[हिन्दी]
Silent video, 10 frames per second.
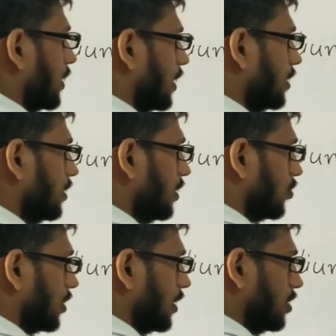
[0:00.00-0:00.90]
हिंदी
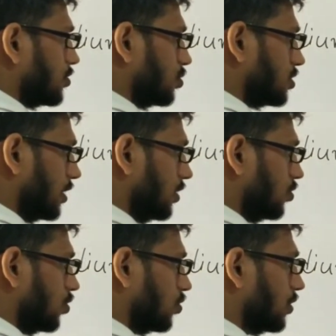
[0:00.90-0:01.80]
और इंग्लिश कुछ नहीं
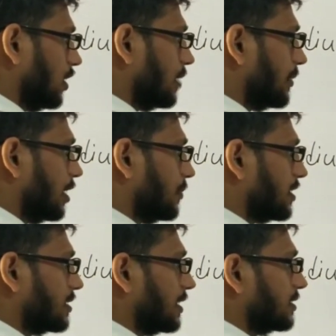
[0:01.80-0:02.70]
दोनों ही हमारे
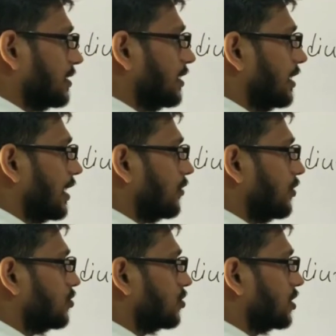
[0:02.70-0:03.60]
पास कैसी हैं ये
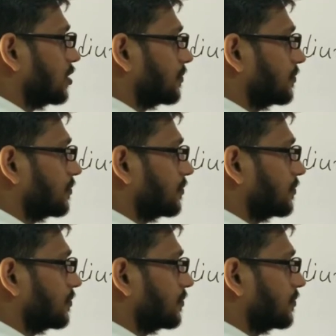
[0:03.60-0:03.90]
लैंग्वेज होती है